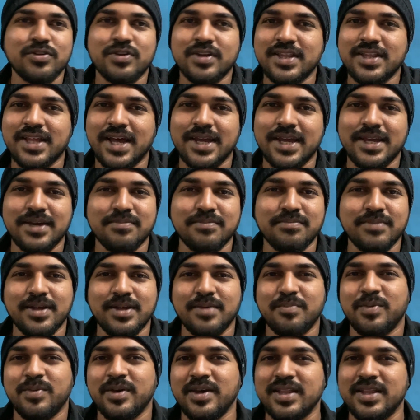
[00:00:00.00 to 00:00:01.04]
சொன்னால்
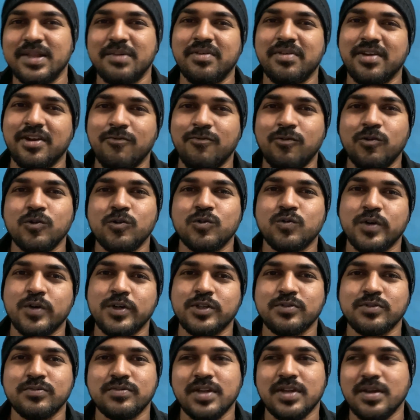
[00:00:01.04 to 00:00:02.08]
ஐஎம்டிபி இந்த மாதிரி ரிவ்யூஸ்
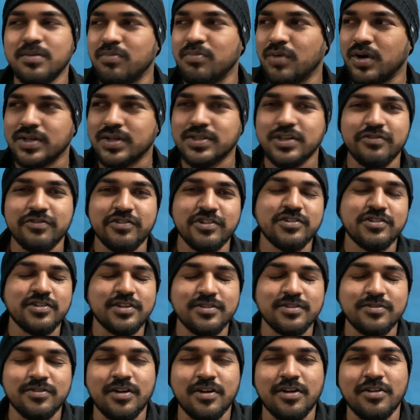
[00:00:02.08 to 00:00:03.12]
வைஸும் சரி பாக்ஸ் ஆஃபீஸ்
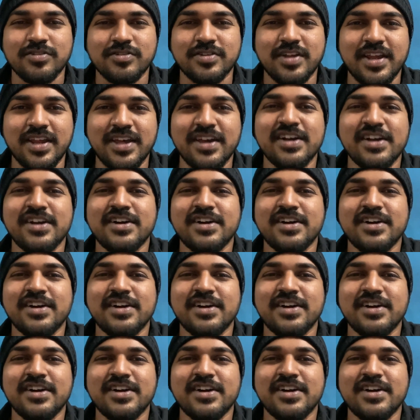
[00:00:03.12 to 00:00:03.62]
வைஸும் சரி